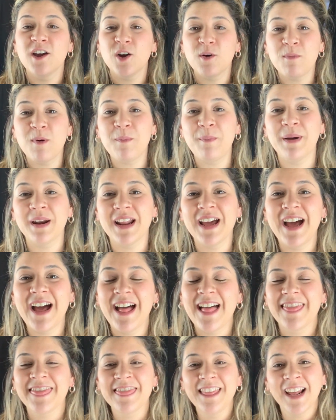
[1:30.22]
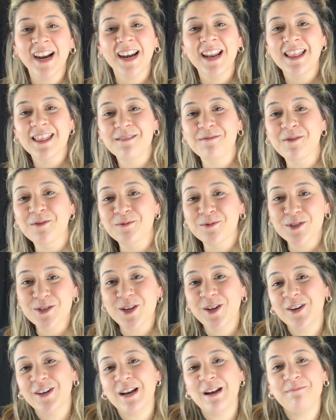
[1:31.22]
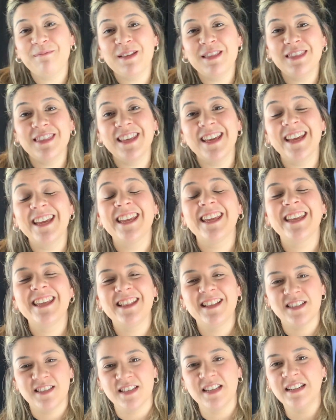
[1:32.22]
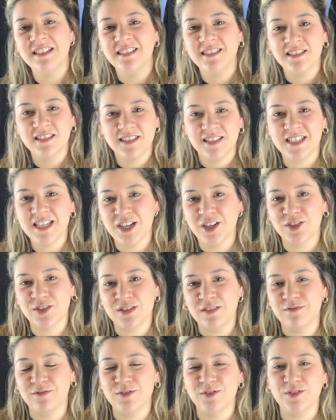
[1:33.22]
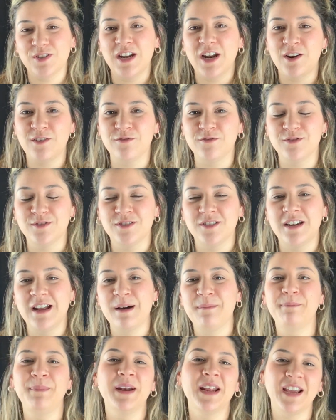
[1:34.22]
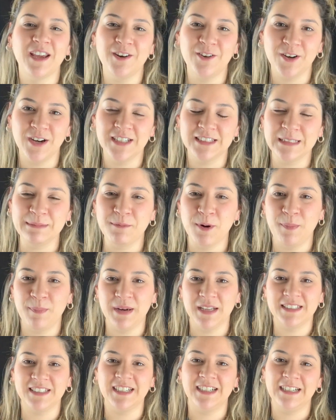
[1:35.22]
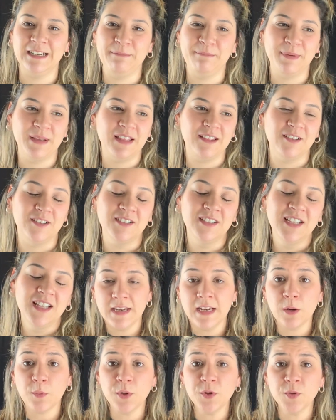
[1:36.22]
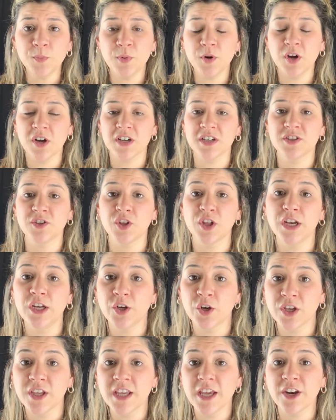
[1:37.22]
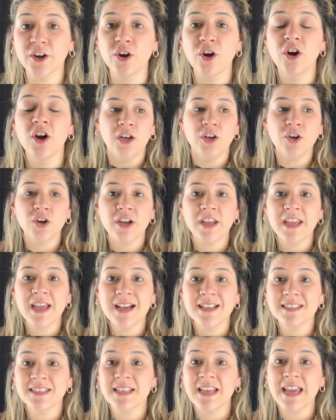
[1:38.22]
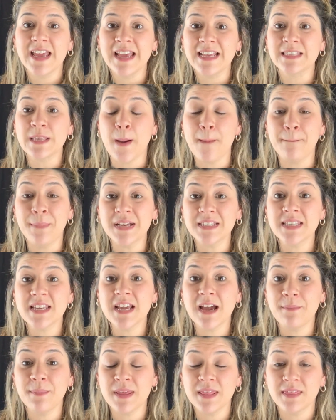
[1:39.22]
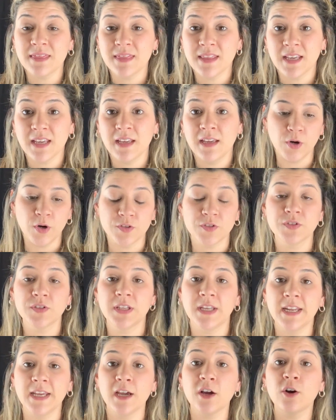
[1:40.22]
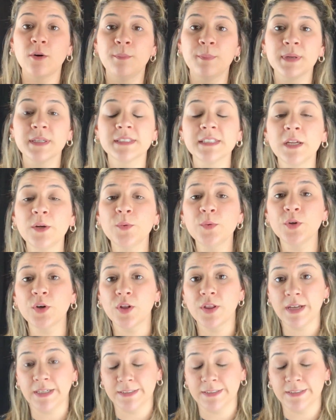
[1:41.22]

como para dar la devolución realmente y decir, chicos, si funciona o no funciona, para que no gastemos plata al pedo. Les cuento un poco de esto de Lo Quiero. Lo que hace es, básicamente, vos tenés que completar unos